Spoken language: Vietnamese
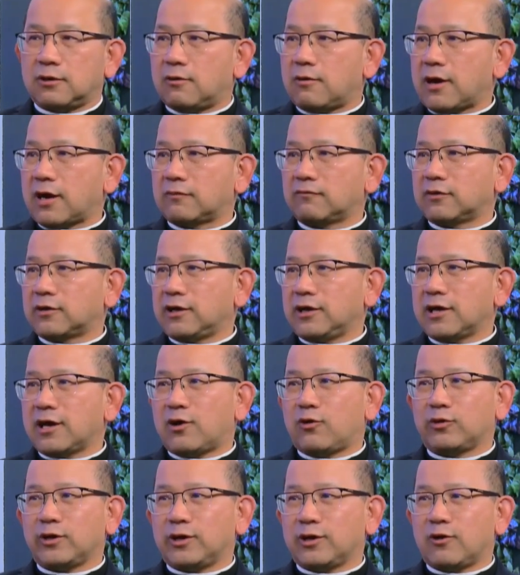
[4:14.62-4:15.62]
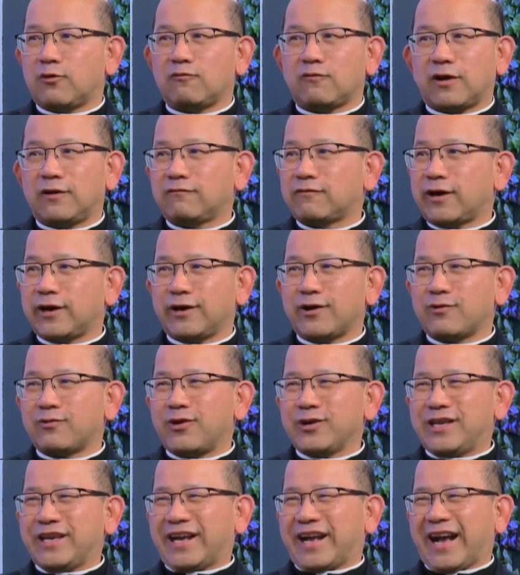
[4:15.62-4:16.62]
uh, đồ ăn và khí hậu thì nó cũng vẫn vậy nó không
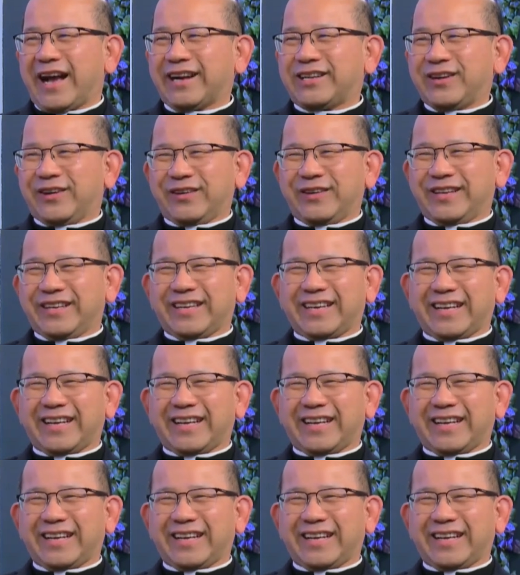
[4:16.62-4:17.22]
có gì khác đâu